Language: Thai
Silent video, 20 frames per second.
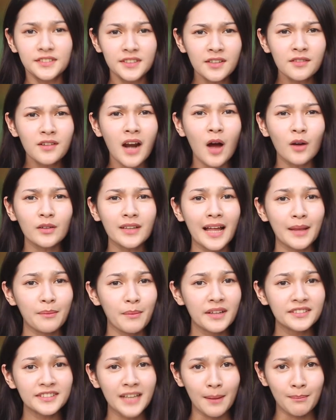ซึ่งเรานั้น
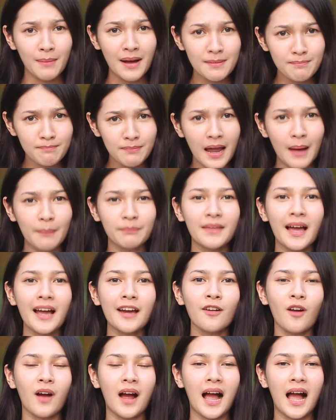ไม่สามารถปรับได้
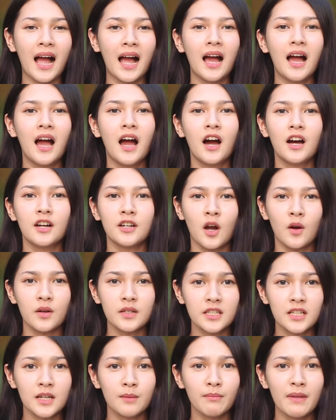หรอกค่ะ เรา
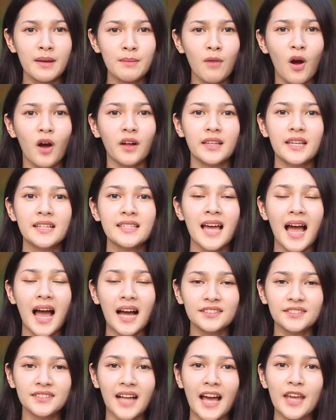จึงไม่เหมาะที่จะ
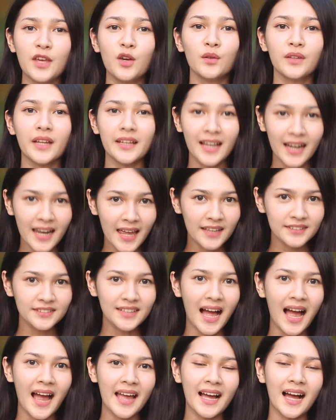อาศัยอยู่ในทะเลท
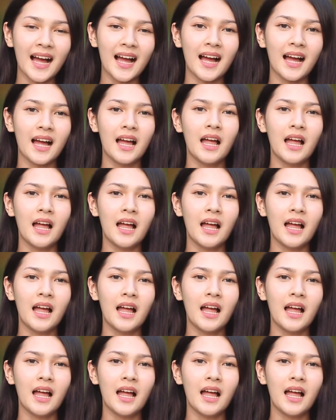รายค่ะ